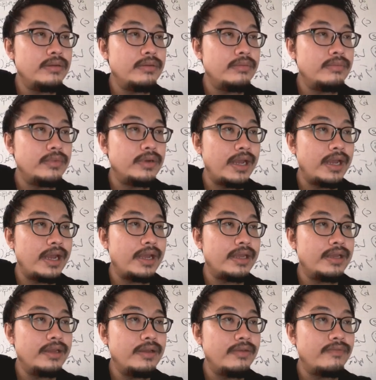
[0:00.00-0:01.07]
12
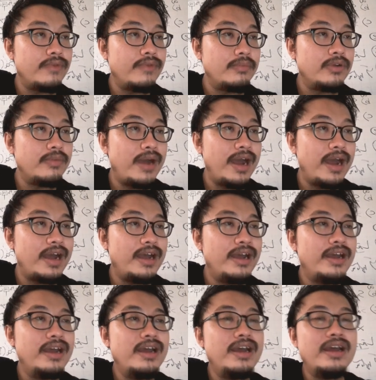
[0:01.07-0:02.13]
và 13
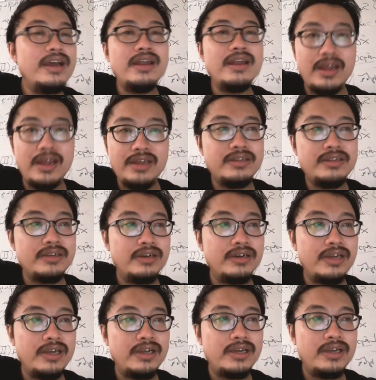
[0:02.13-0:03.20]
đấy thường
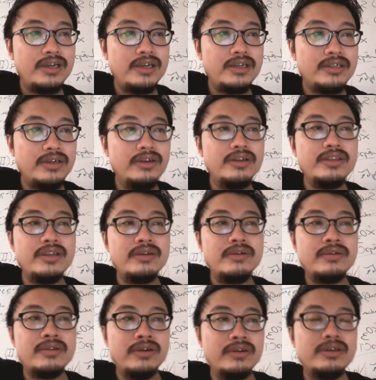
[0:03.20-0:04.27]
là thường
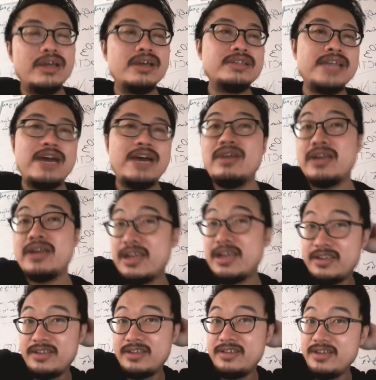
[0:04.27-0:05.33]
là thường là sáu thằng này
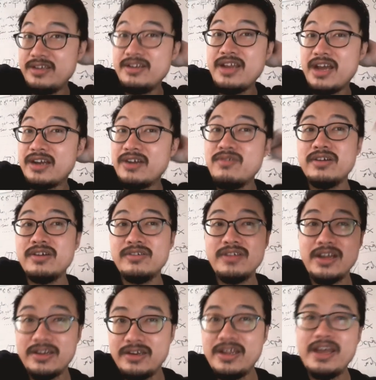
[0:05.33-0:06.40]
chính là cấu hình của
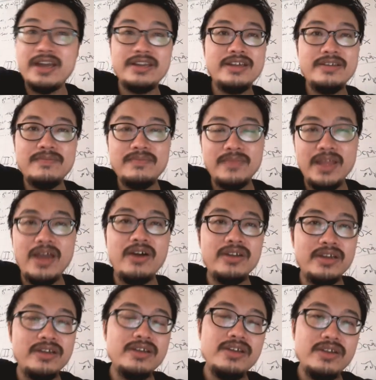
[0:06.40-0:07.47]
thằng neon neon
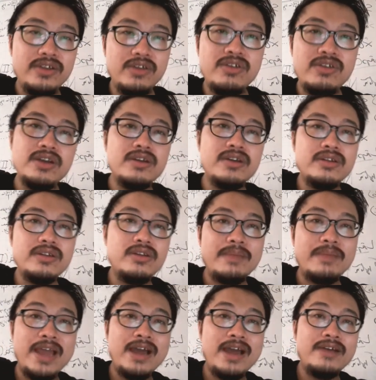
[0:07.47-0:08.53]
nếu như nó
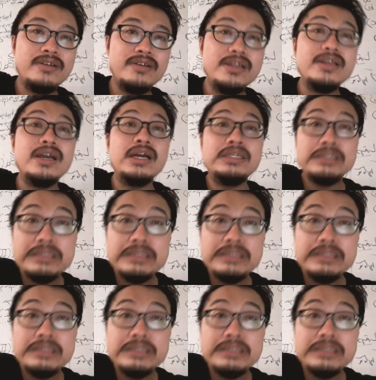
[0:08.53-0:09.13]
tham gia liên kết